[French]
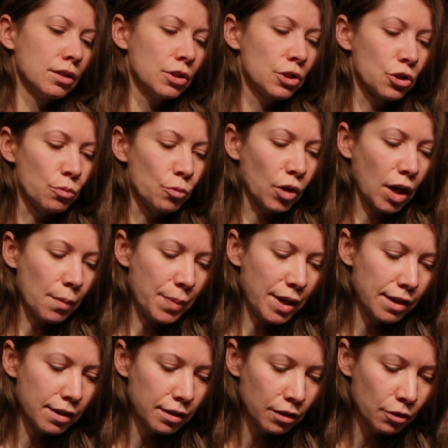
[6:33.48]
Je me
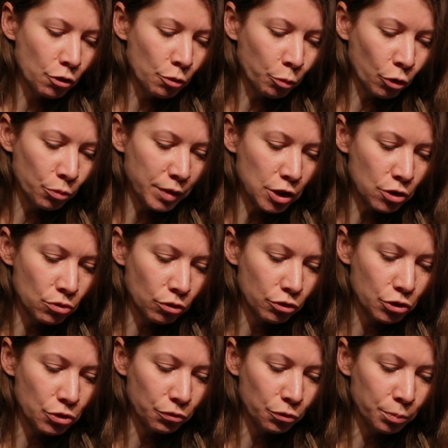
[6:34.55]
rappelle le premier jour
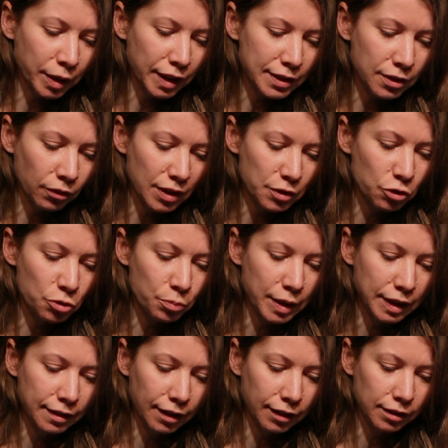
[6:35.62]
que je fus présent à ce
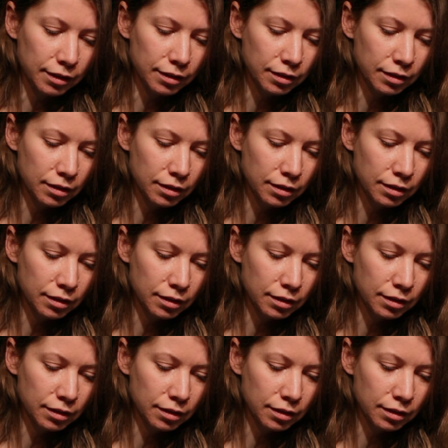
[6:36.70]
spectacle.